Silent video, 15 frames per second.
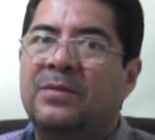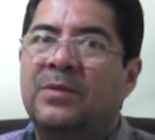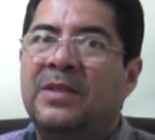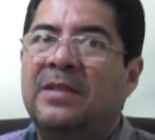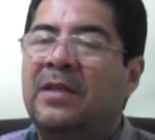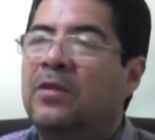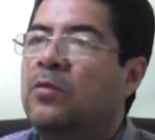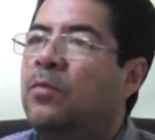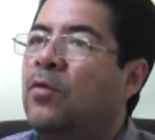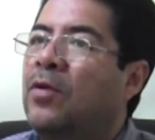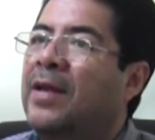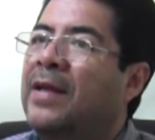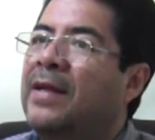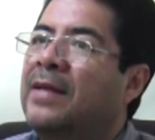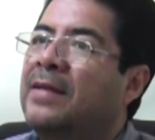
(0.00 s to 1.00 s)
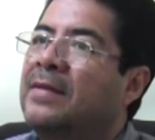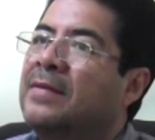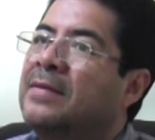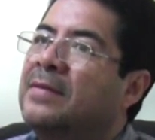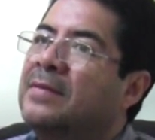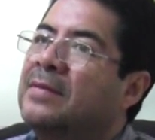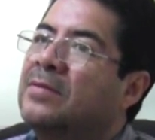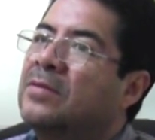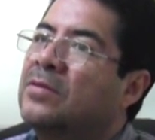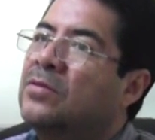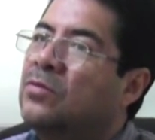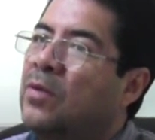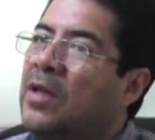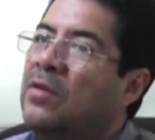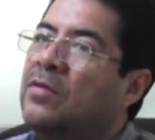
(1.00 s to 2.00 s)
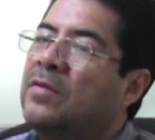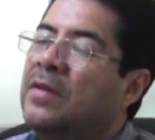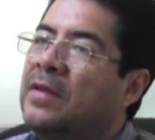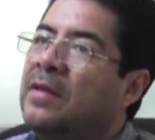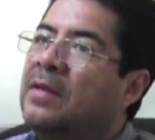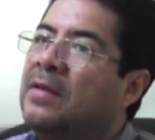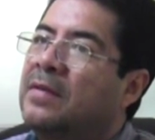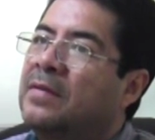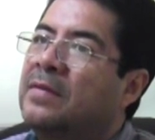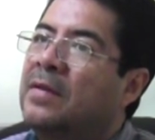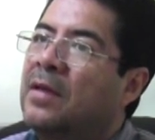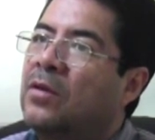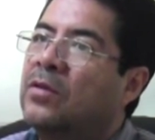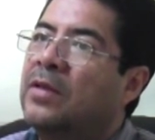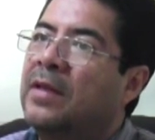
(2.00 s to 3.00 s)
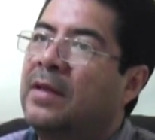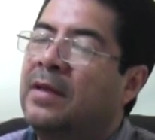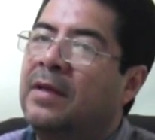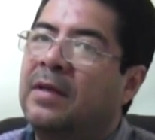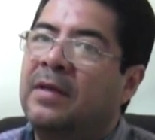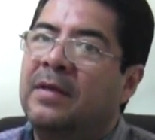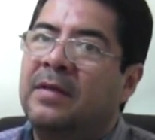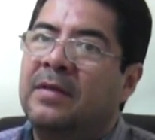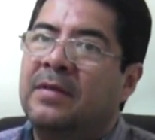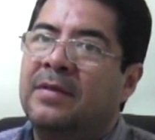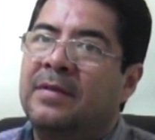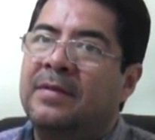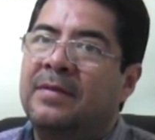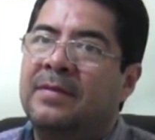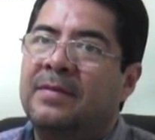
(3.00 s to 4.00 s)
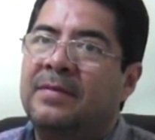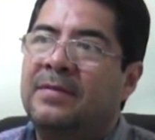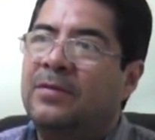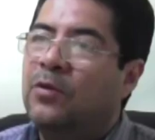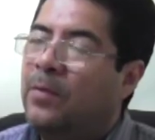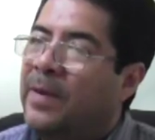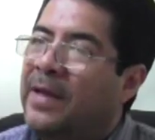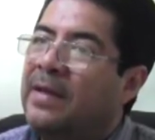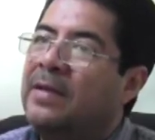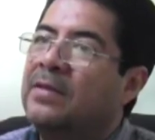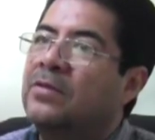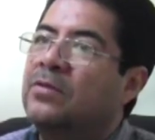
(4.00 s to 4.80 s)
no entiendo por qué estos dueños del, del hotel no ven